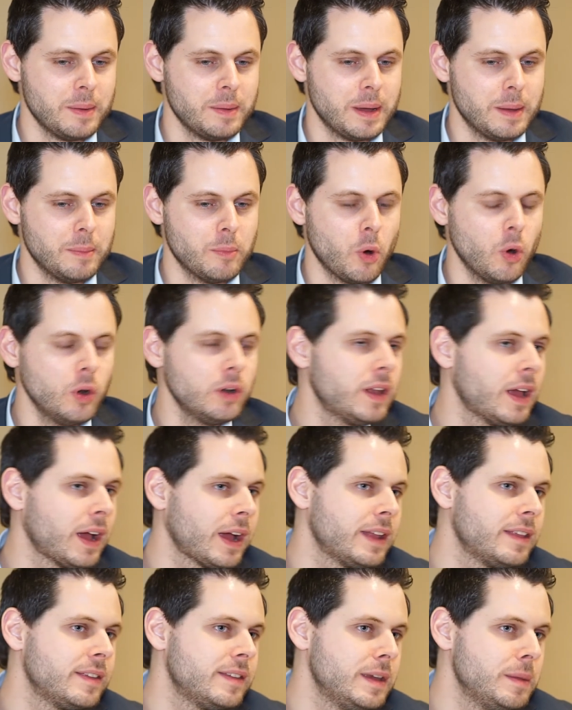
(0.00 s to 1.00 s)
im
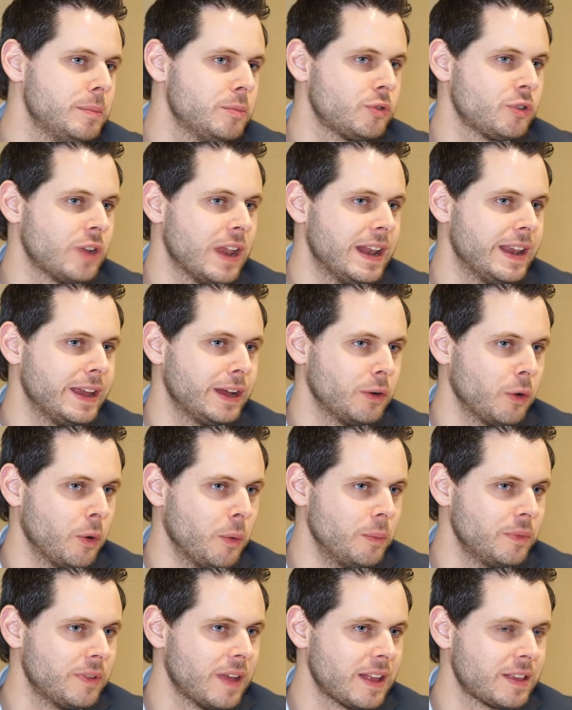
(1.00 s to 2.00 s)
unteren siebenstelligen
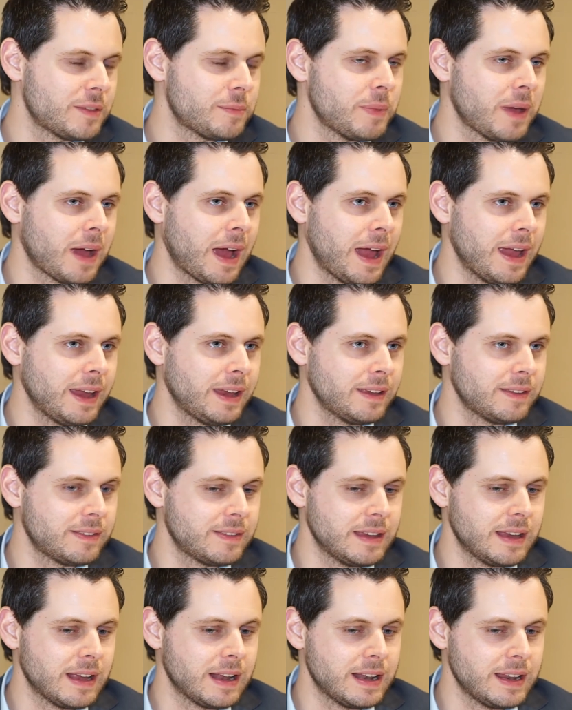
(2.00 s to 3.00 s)
Umsatzbereich ist
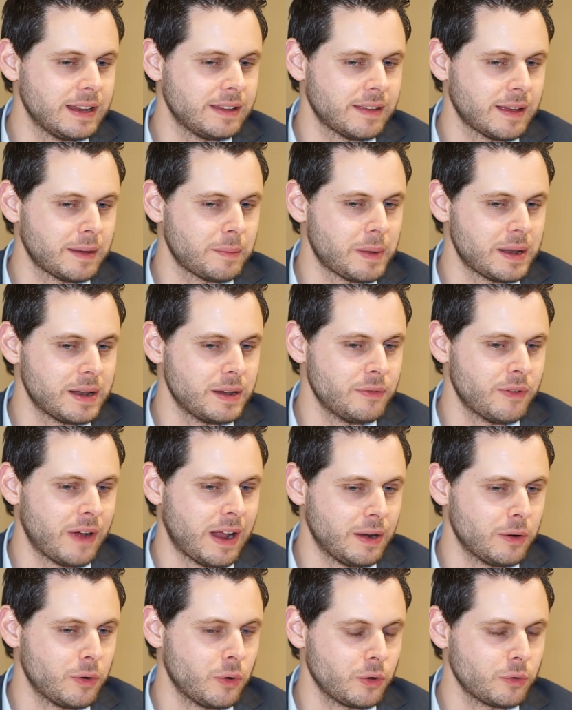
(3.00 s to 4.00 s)
sicherlich, sag ich mal, die
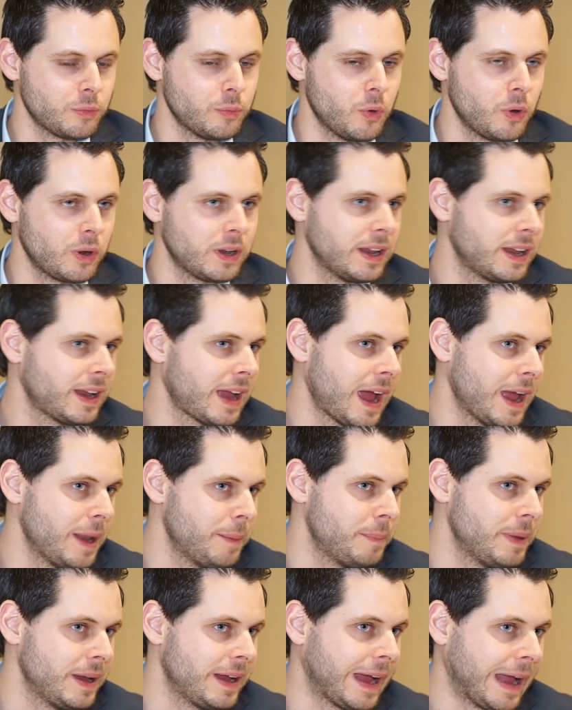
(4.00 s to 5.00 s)

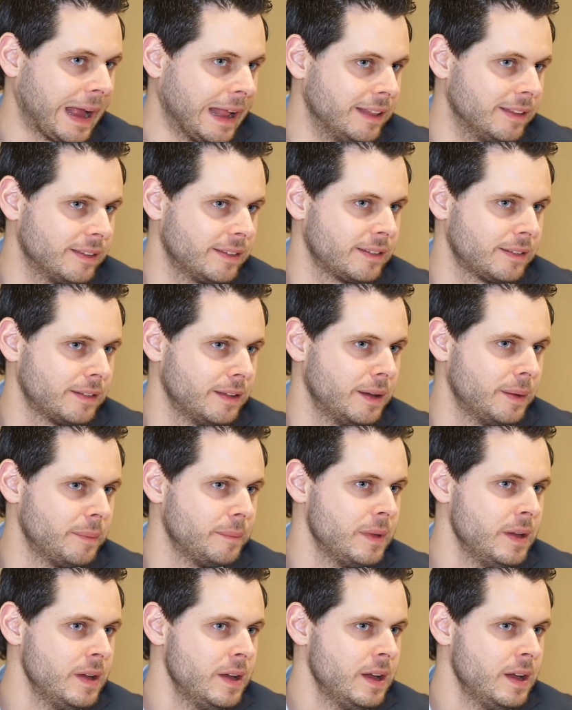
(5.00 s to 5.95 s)
Verhandlungsmöglichkeit begrenzt. Ne?